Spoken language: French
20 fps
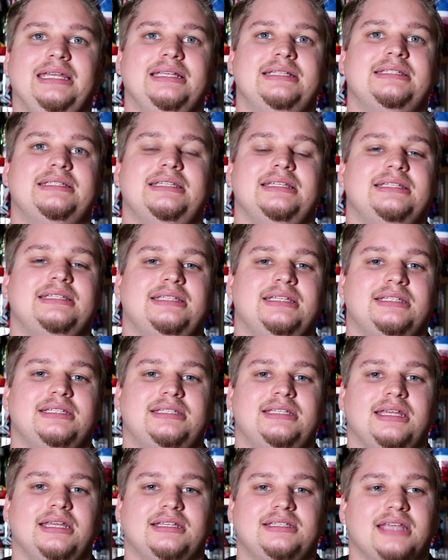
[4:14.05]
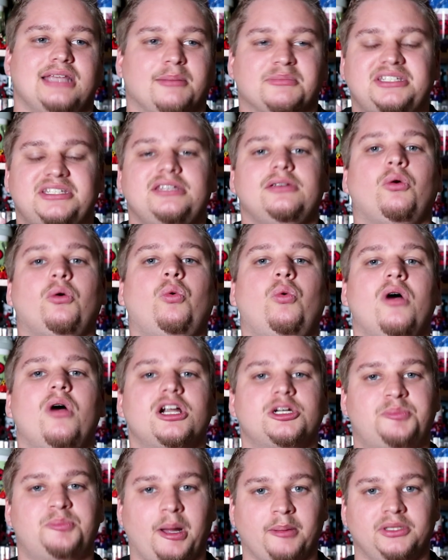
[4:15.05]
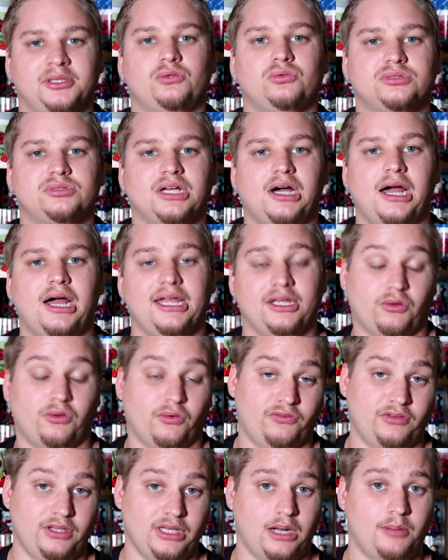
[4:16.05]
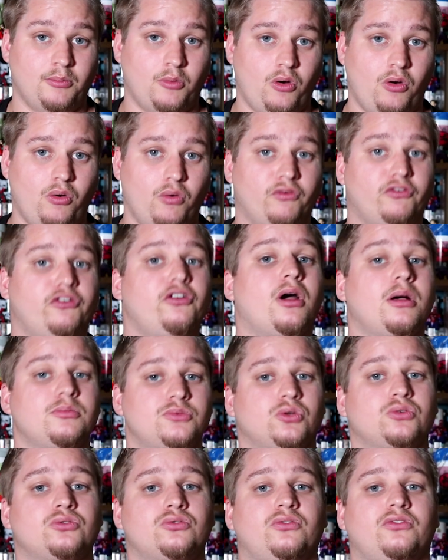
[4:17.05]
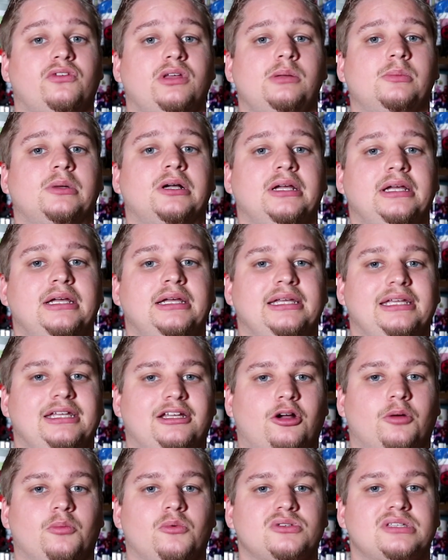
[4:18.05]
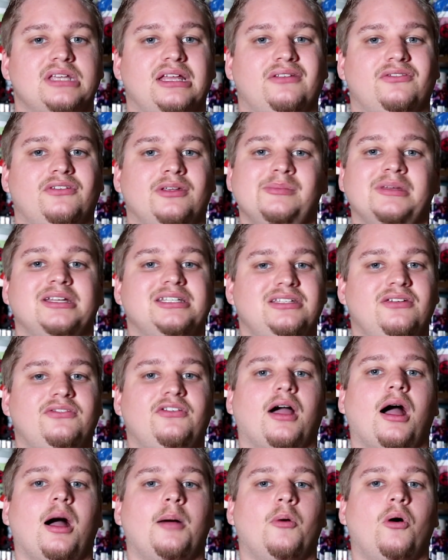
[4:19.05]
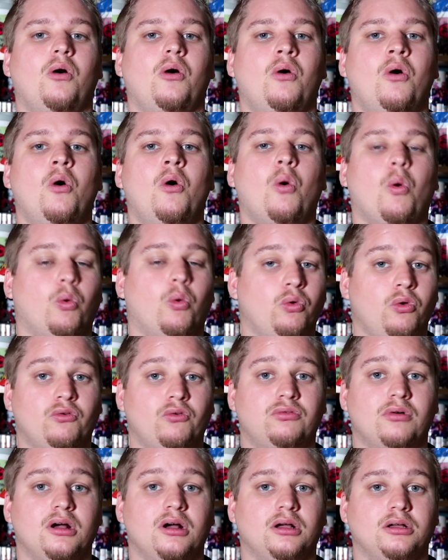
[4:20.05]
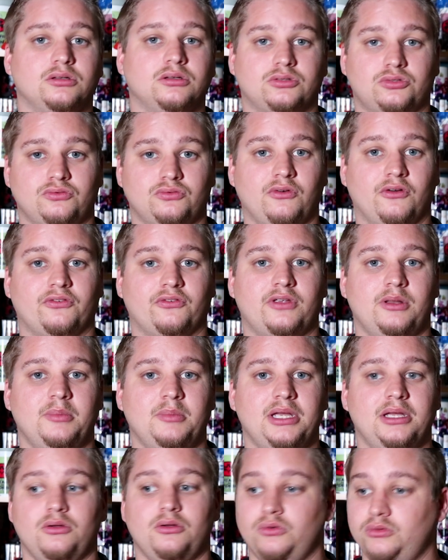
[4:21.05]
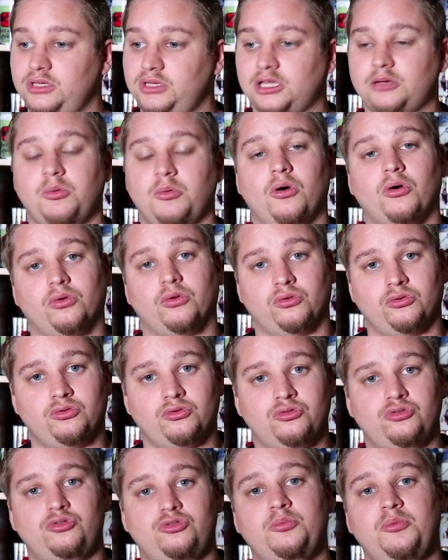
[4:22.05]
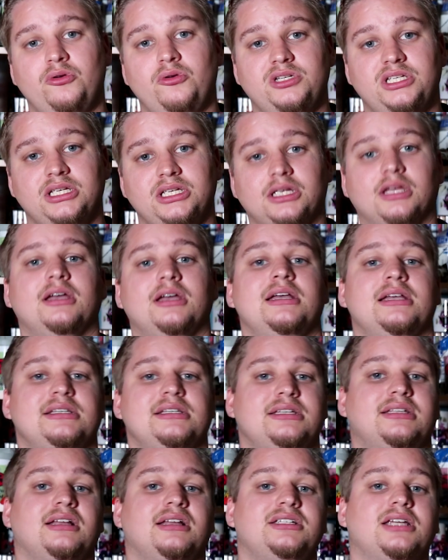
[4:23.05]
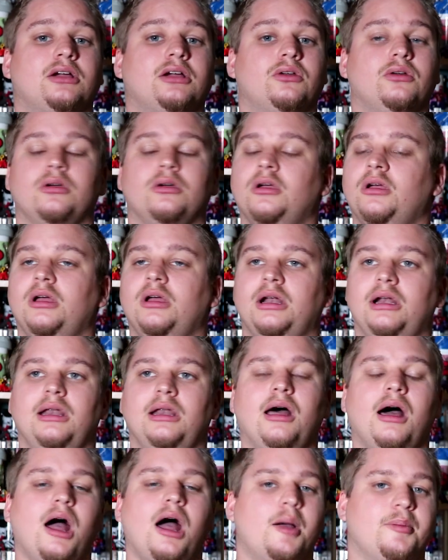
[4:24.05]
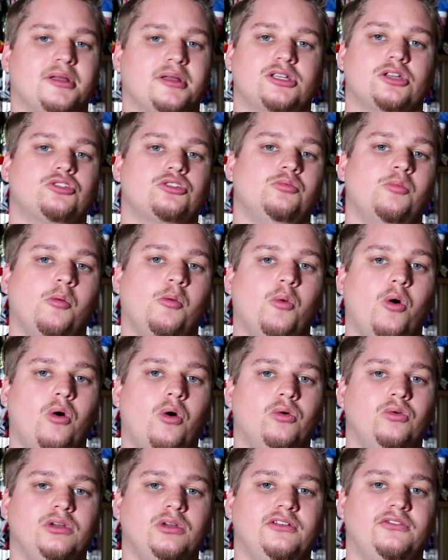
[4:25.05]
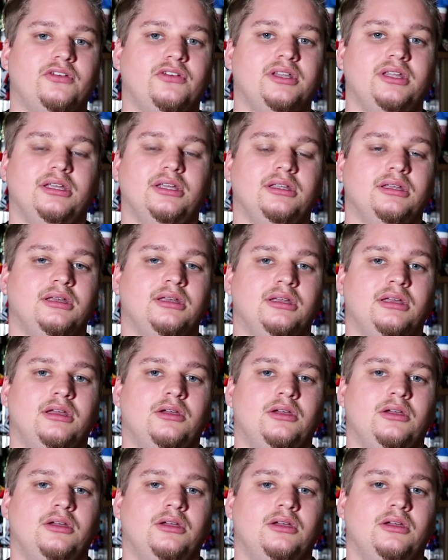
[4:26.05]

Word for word: c'est un petit rouage parmi tout ça, et que finalement, au fur et à mesure du film, il commence à être filmé différemment. On le voit souvent filmé uniquement du building, c'est-à-dire que là, à partir du moment où il fait des.